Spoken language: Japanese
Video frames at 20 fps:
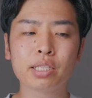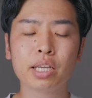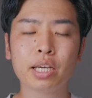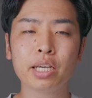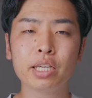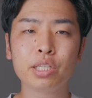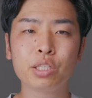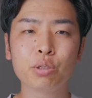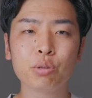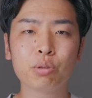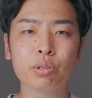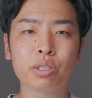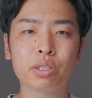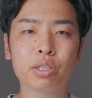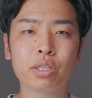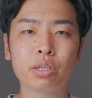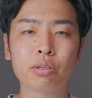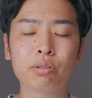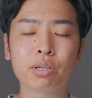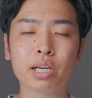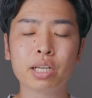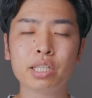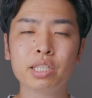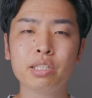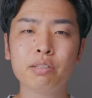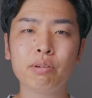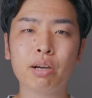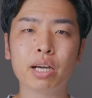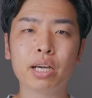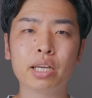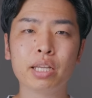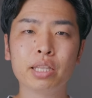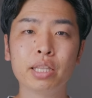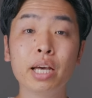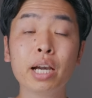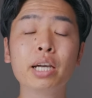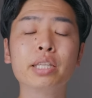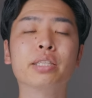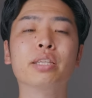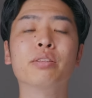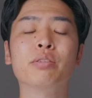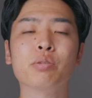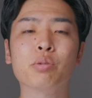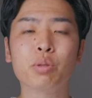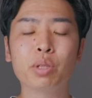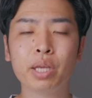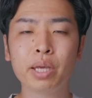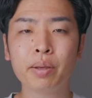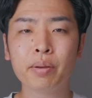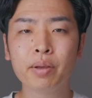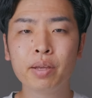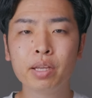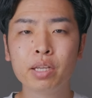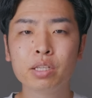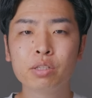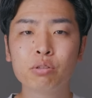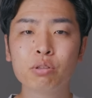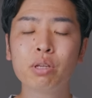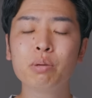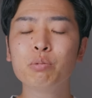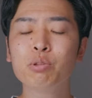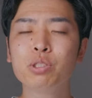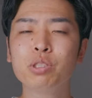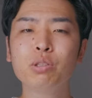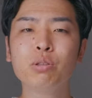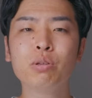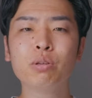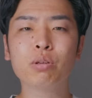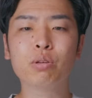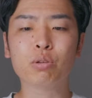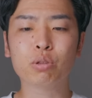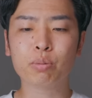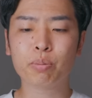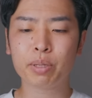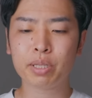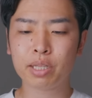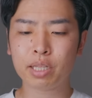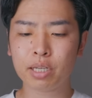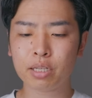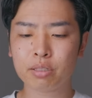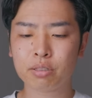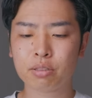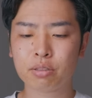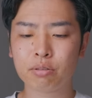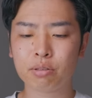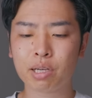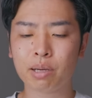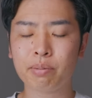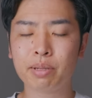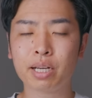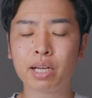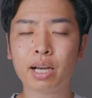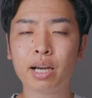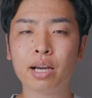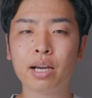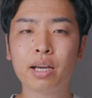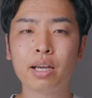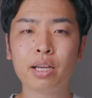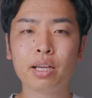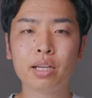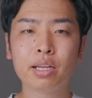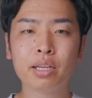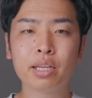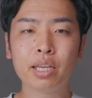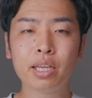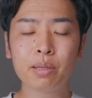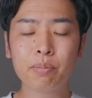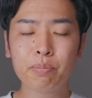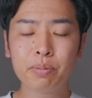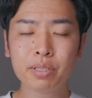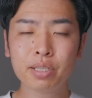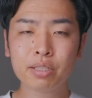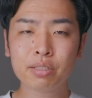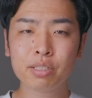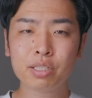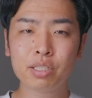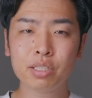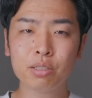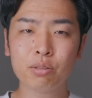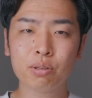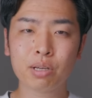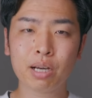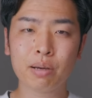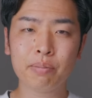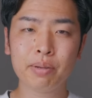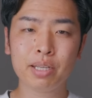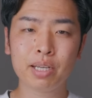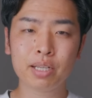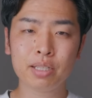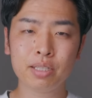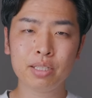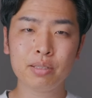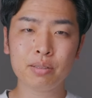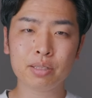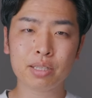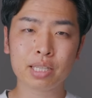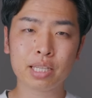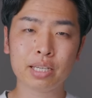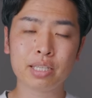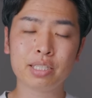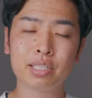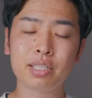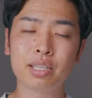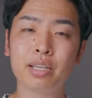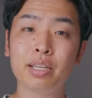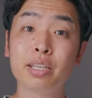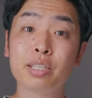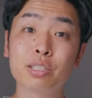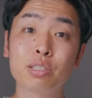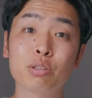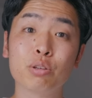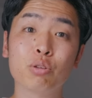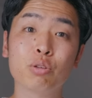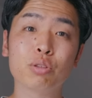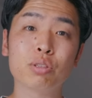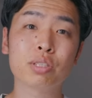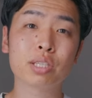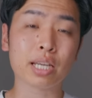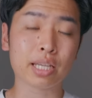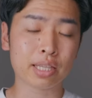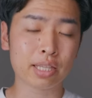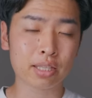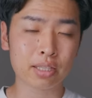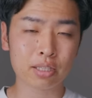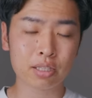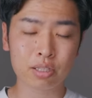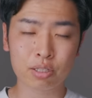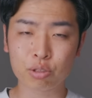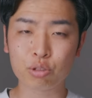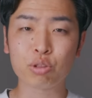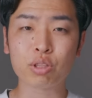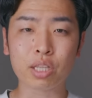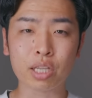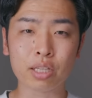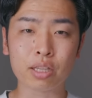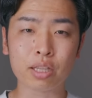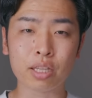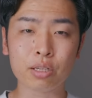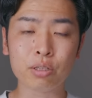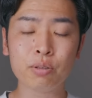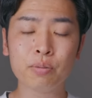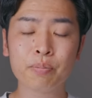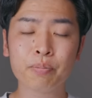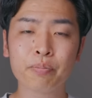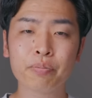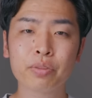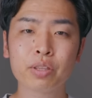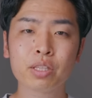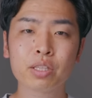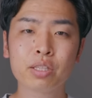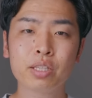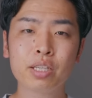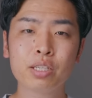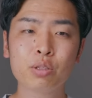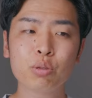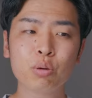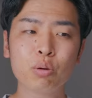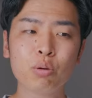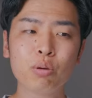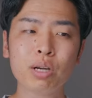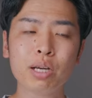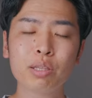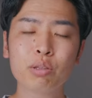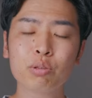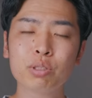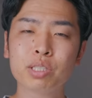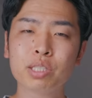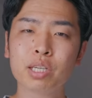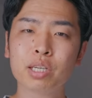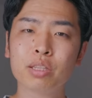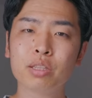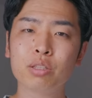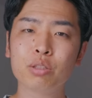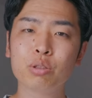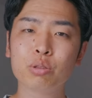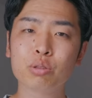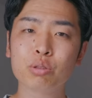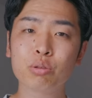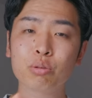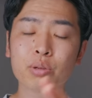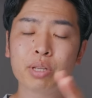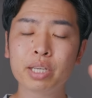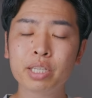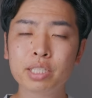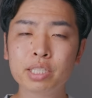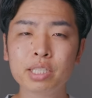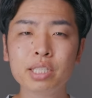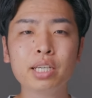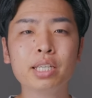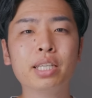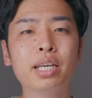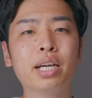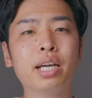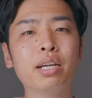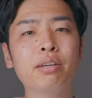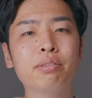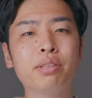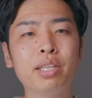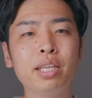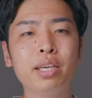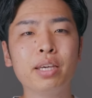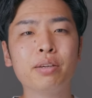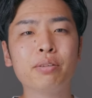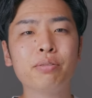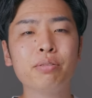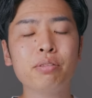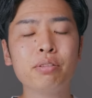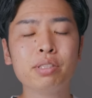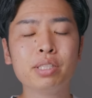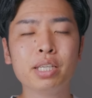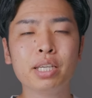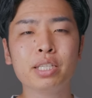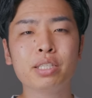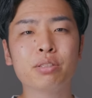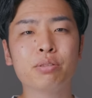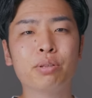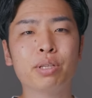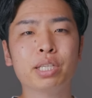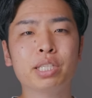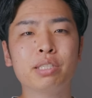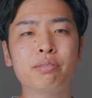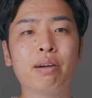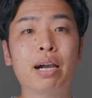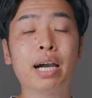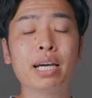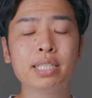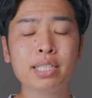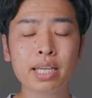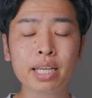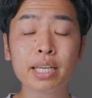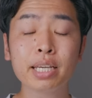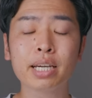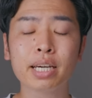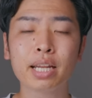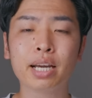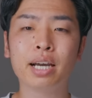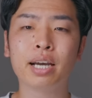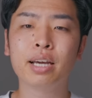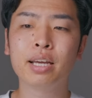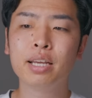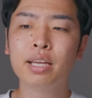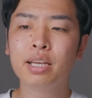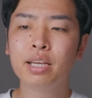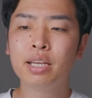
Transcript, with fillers: 最上位っていう感じはなかったんですよねそれはもちろんこのペンタックスっていうカメラが APS-C のカメラに対してレンズを使作っていってるでそこがどっちかっていうとその歴史が長くてフルサイズの歴史は浅いから